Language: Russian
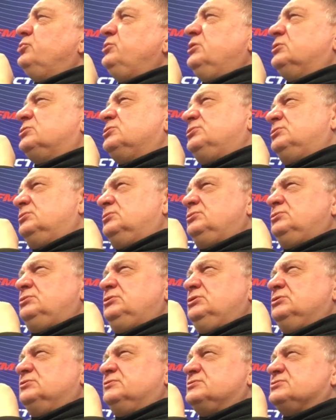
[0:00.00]
Нет,
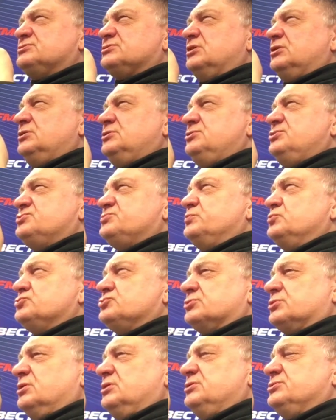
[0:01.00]
ну, это скорее не из
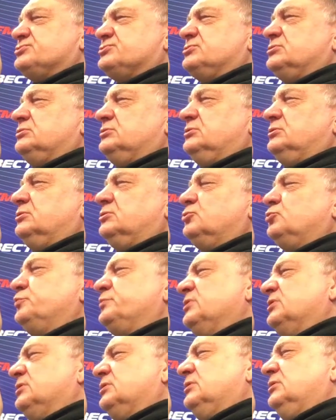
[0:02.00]
мусора, а из э,
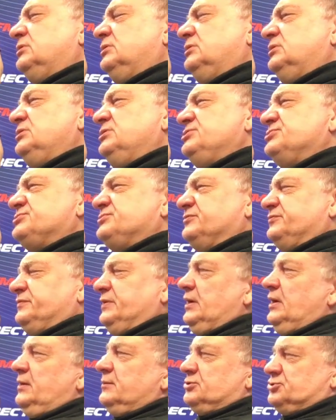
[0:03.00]
крупных э, листьев.